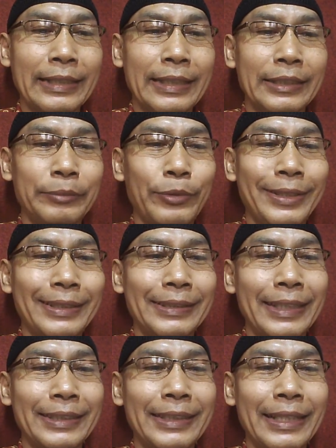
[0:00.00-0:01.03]
ada sebuah
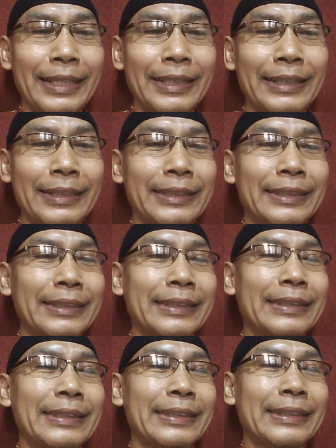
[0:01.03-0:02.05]
kejadian
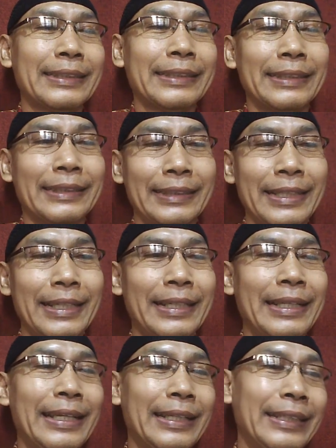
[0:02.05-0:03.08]

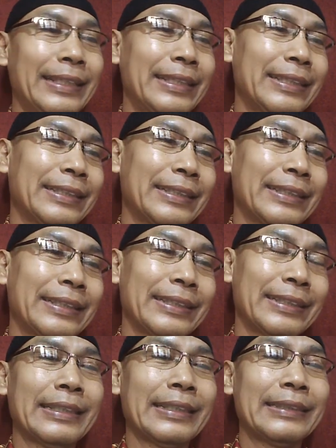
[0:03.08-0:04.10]
yang aneh
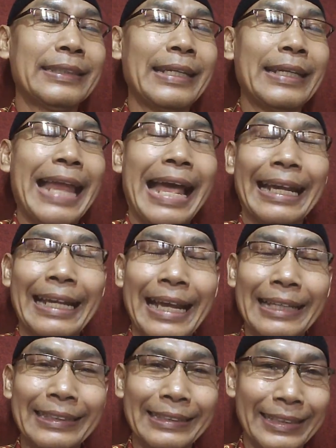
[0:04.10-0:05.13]
dan
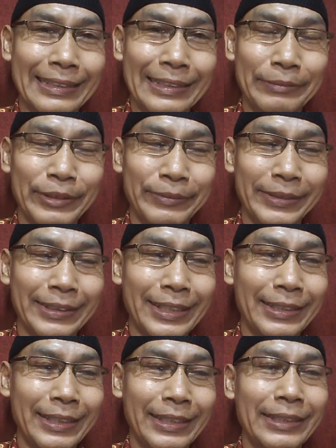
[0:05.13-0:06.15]
langka terjadi teman-teman
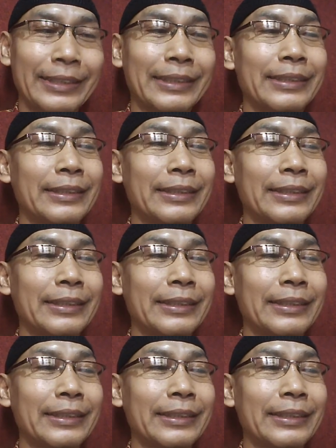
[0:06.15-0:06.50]
sekalian